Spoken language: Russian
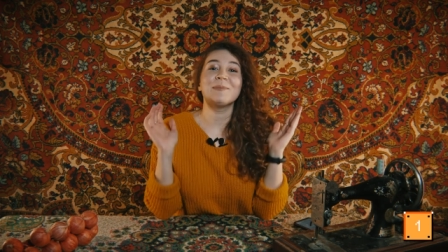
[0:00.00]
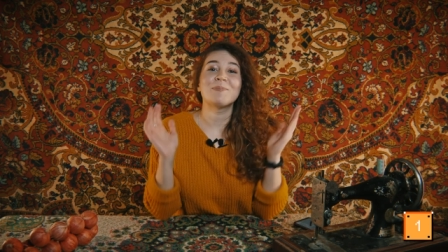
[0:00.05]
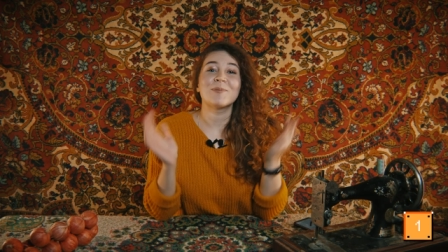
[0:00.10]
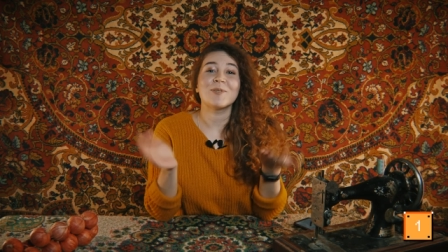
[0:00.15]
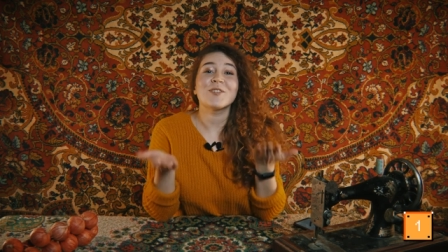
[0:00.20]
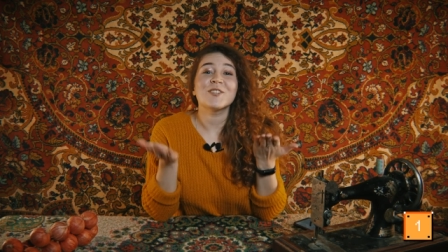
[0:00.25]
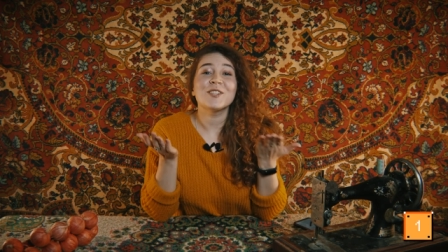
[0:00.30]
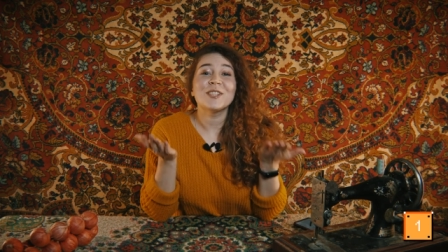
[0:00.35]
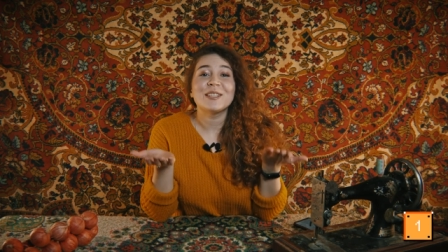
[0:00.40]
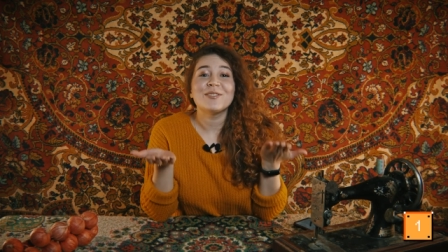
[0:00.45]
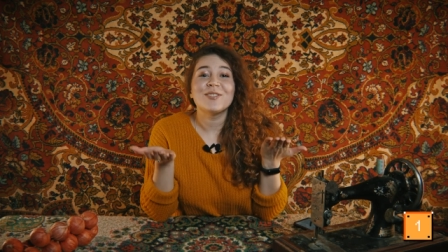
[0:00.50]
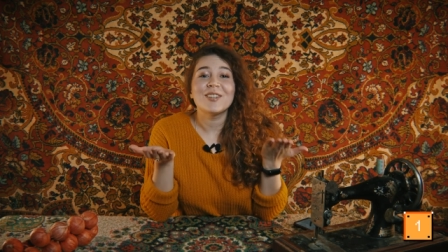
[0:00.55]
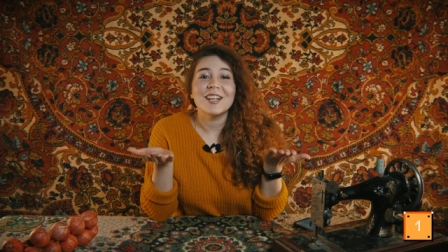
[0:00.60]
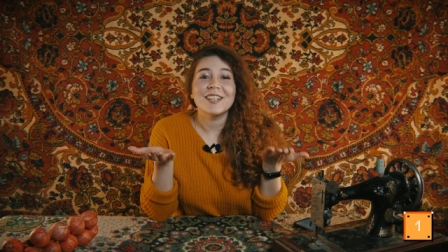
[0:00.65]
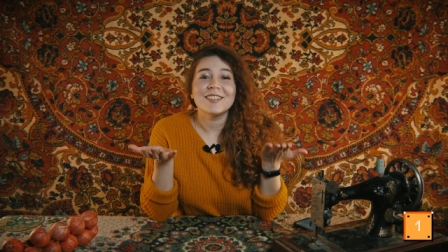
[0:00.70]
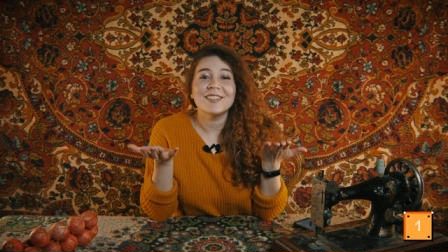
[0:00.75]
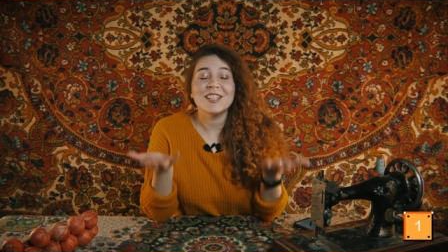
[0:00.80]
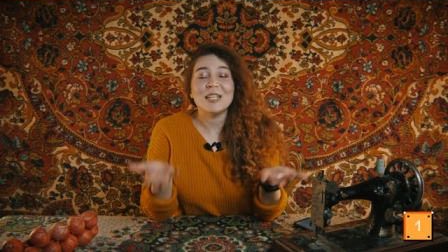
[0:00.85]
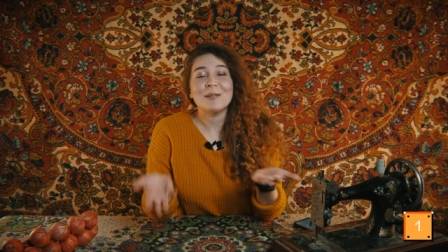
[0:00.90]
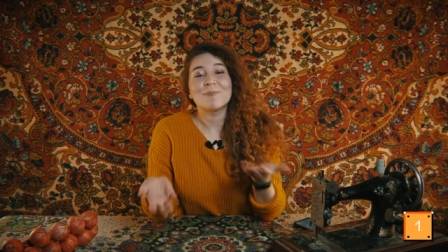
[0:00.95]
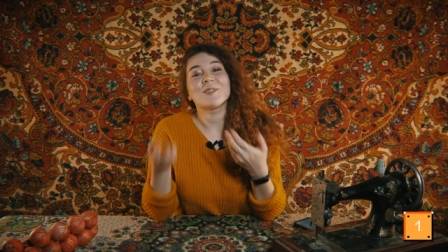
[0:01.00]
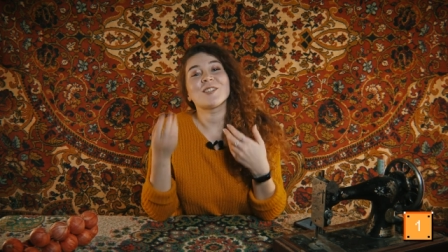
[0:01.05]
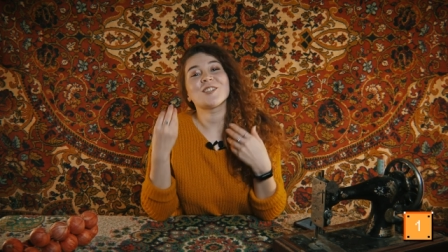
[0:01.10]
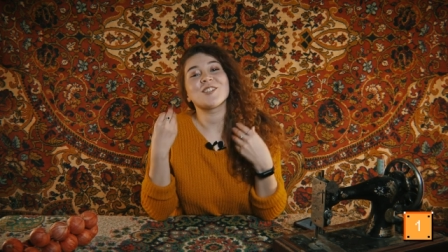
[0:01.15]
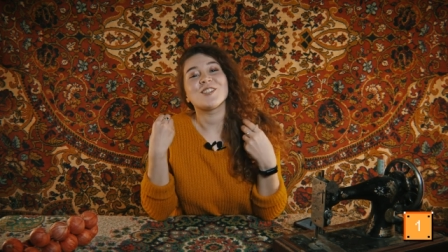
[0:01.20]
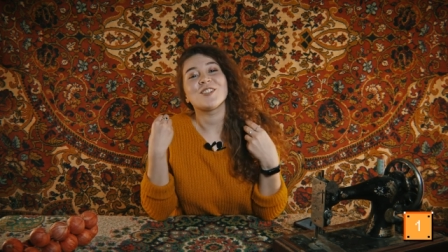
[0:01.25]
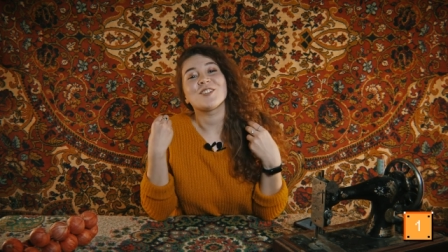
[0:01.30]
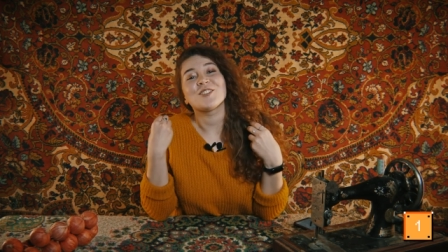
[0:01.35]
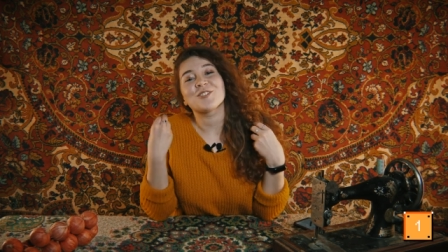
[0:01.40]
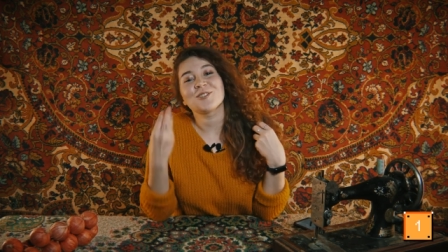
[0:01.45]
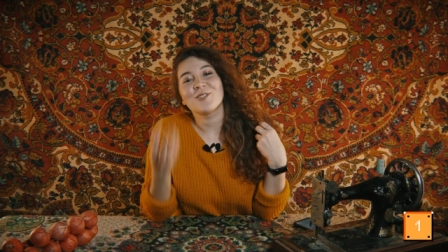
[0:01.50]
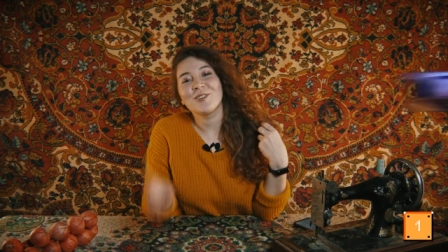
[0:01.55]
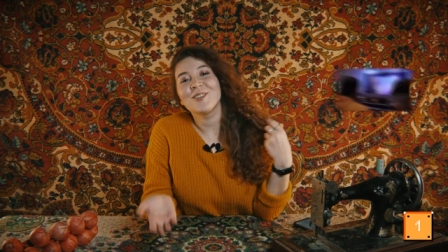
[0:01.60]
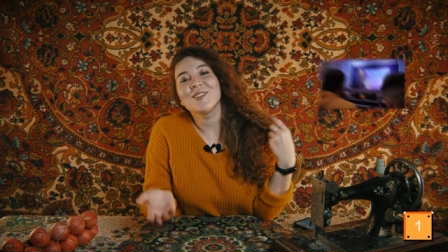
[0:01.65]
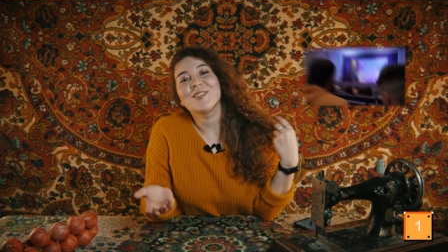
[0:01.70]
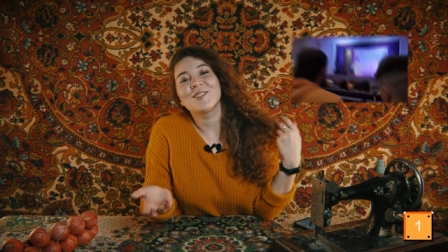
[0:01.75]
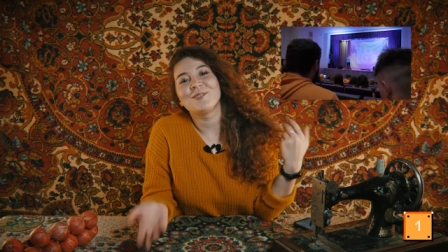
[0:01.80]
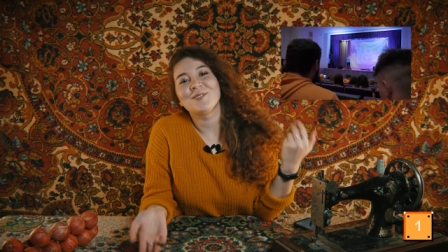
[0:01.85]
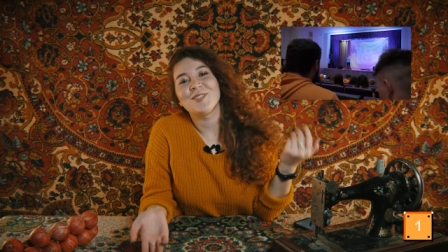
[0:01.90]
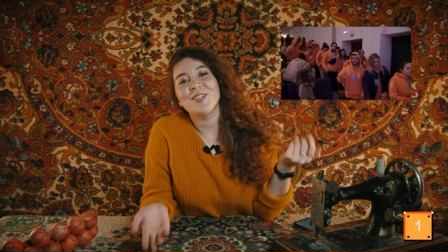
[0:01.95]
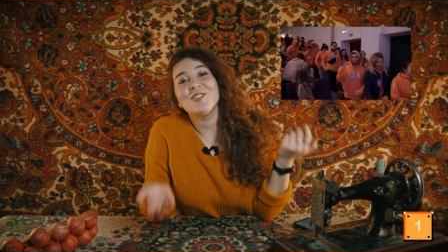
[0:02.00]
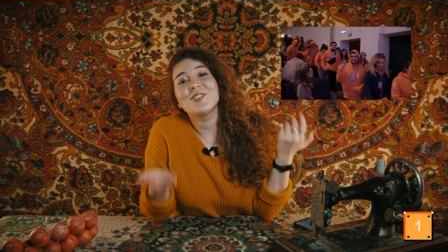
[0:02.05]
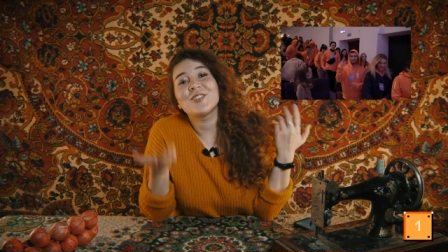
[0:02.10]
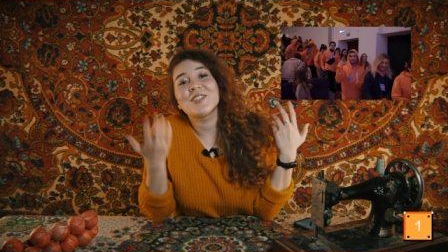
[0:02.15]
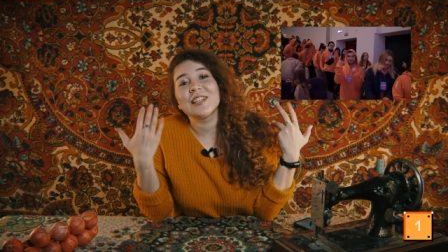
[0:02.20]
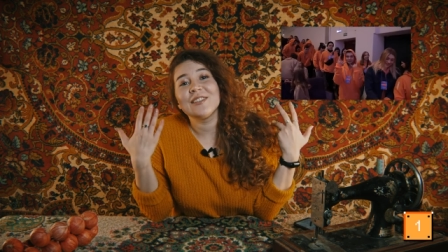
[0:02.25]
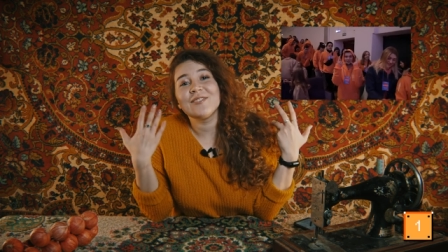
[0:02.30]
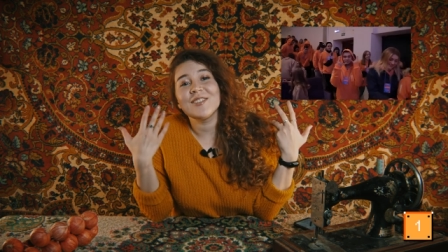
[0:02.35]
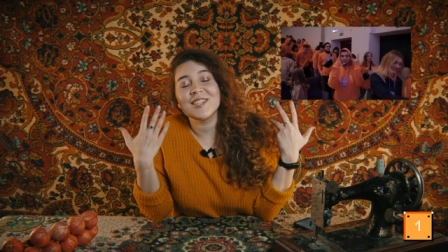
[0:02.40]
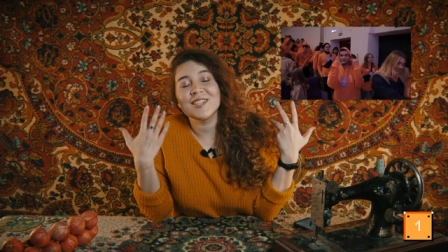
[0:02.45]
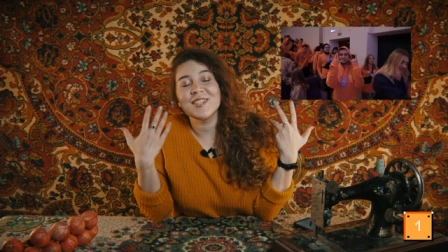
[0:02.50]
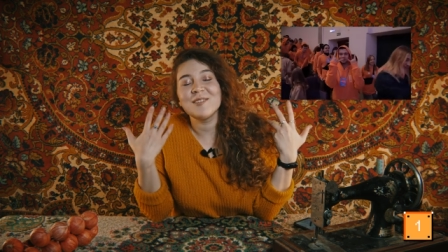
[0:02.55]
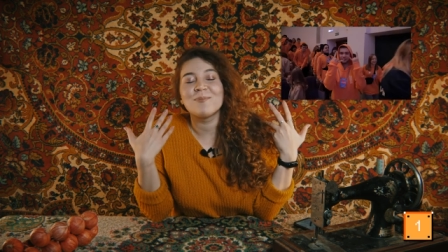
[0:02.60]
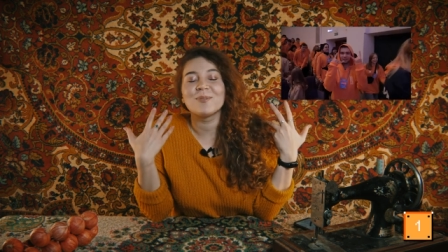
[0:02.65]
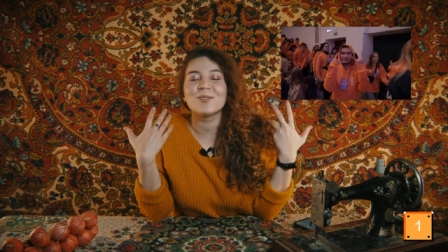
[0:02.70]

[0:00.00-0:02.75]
На прошлых выходных прошла школа студенческой весны,